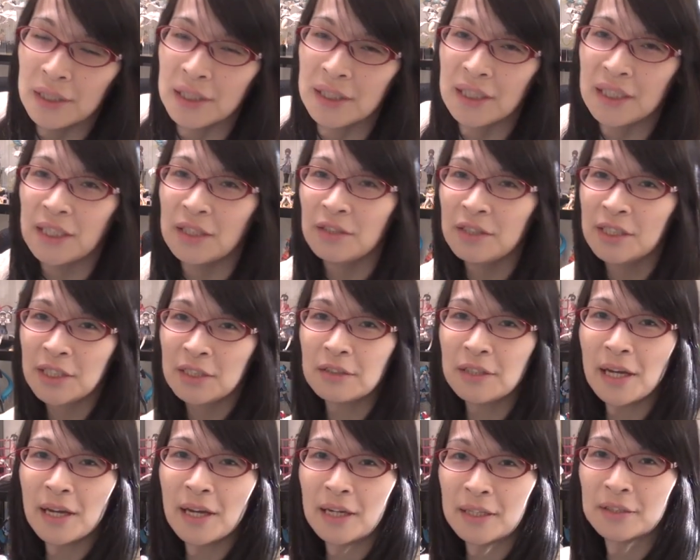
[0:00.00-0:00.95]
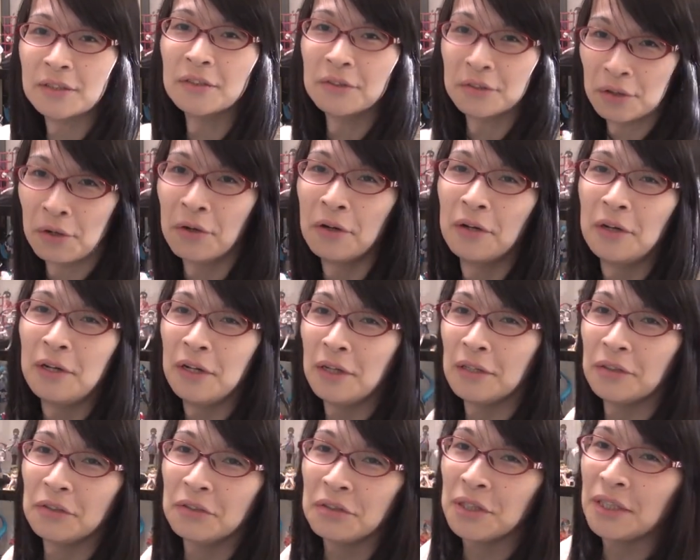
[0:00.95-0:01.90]
著しく低下すると
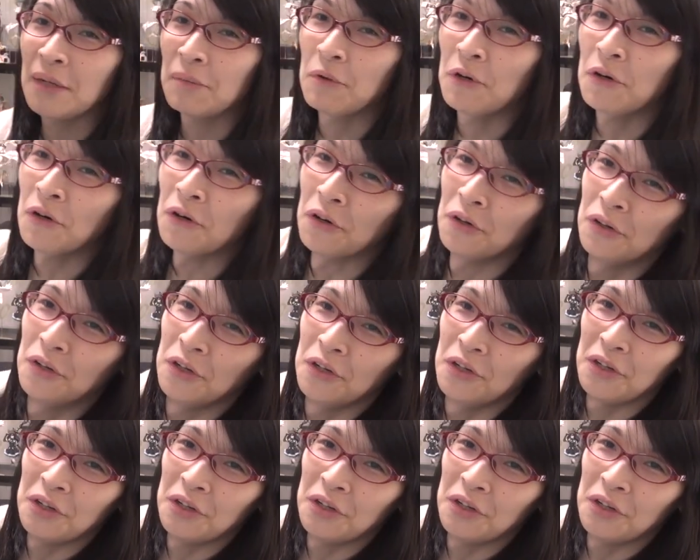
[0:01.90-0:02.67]
どうしても、